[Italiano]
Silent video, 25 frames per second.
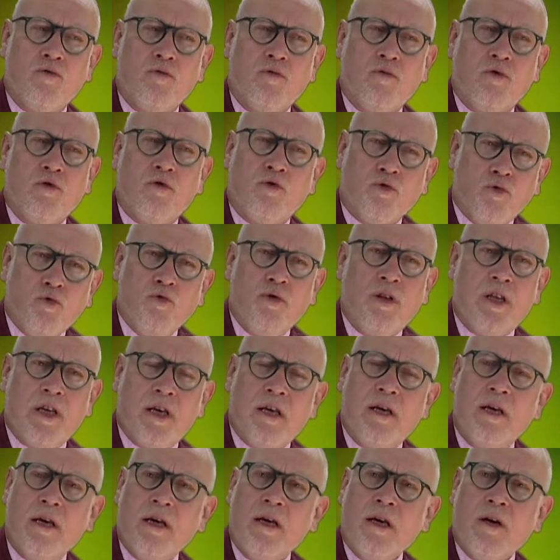
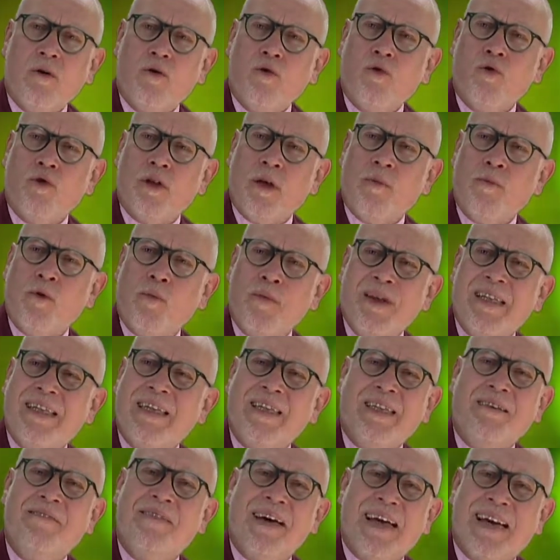crudi, uno dei momenti
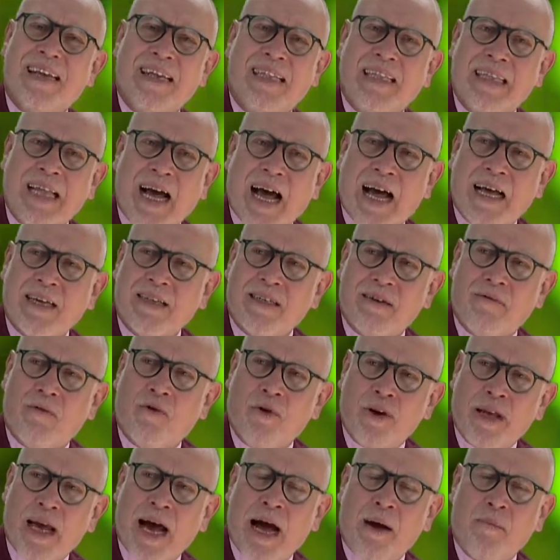di verità se
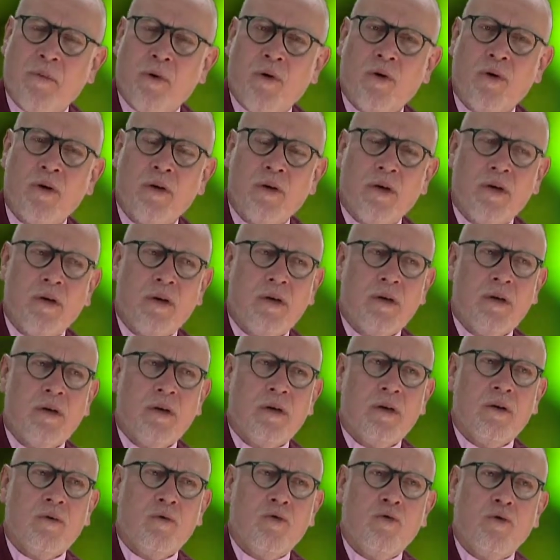vogliamo,
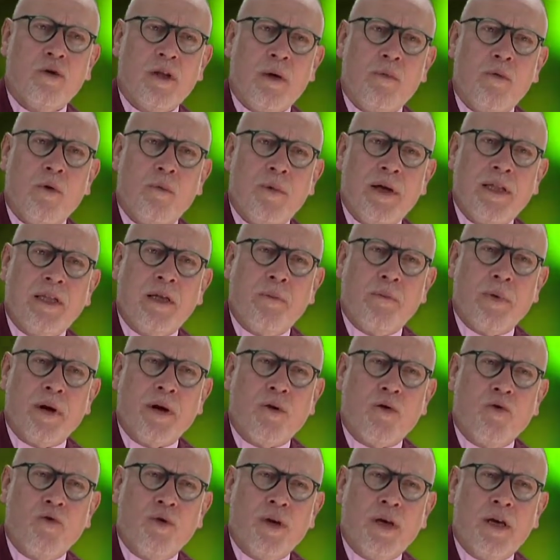uno dei momenti per
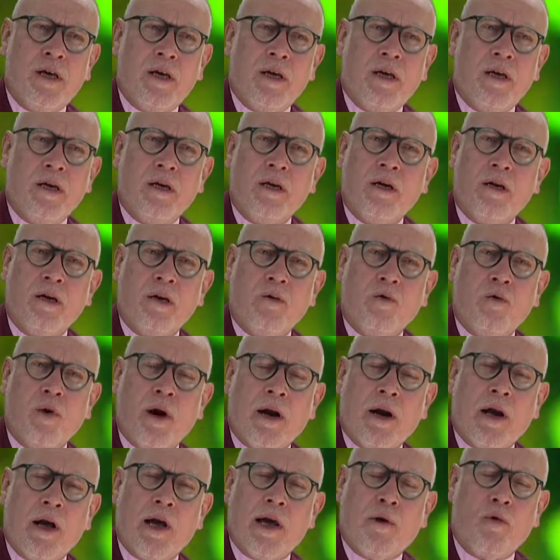cui
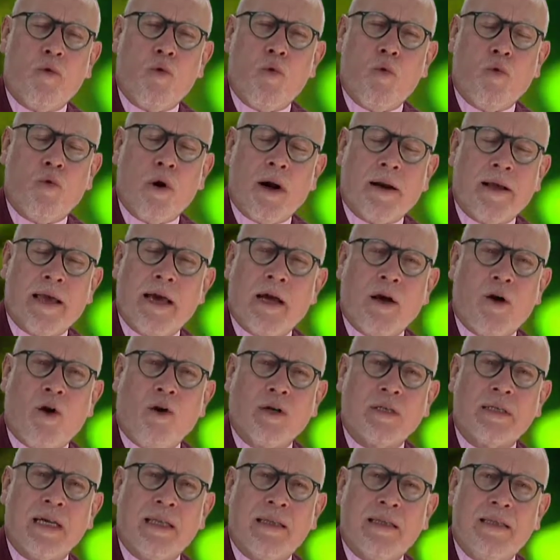qualche, qualche
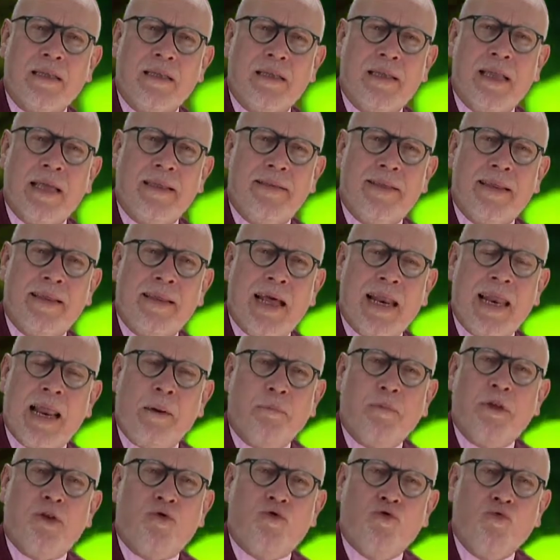cosa de,
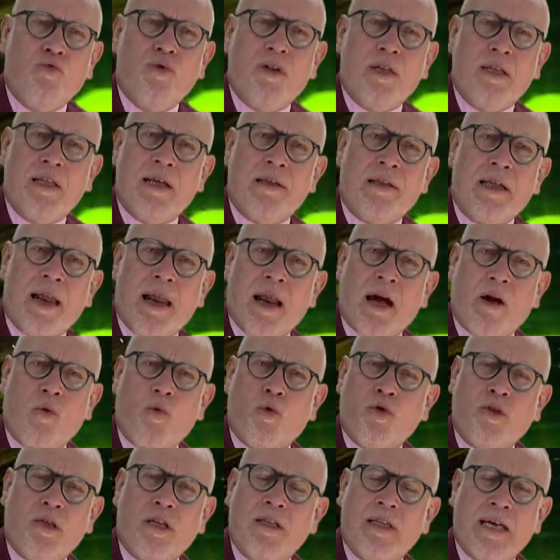dell'abitudine, della
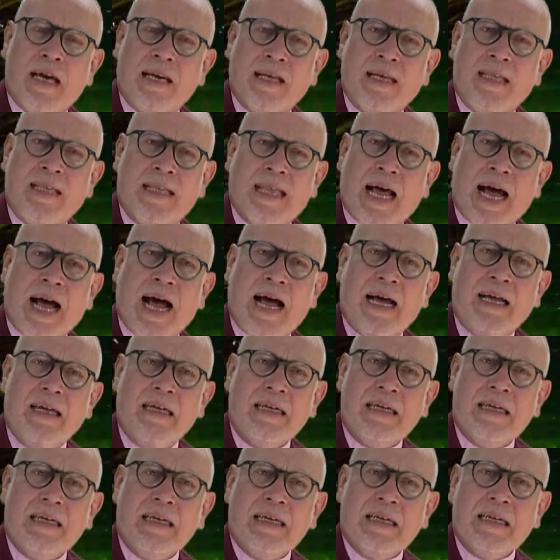quotidianità,
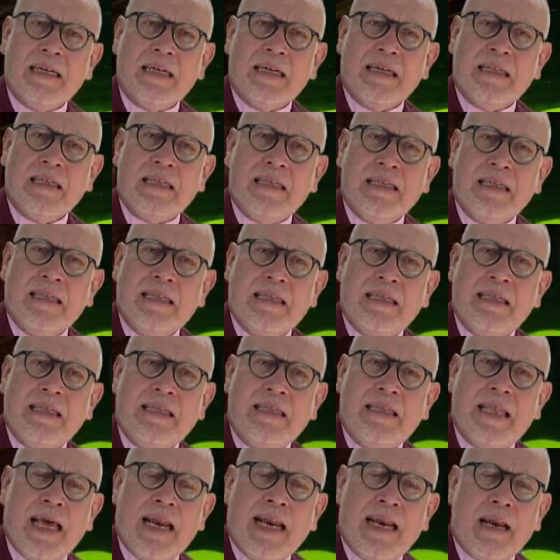
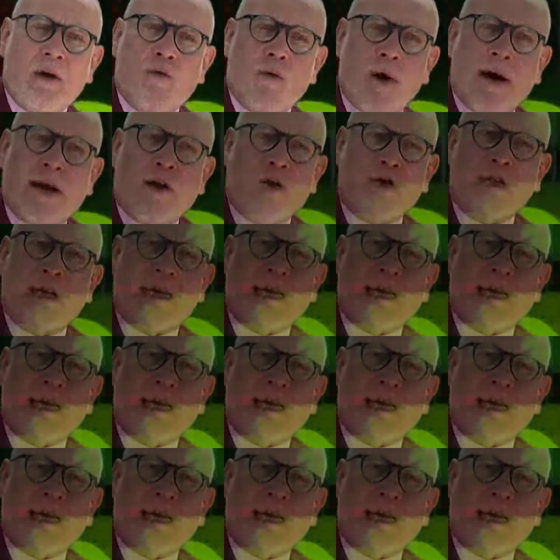del qualcosa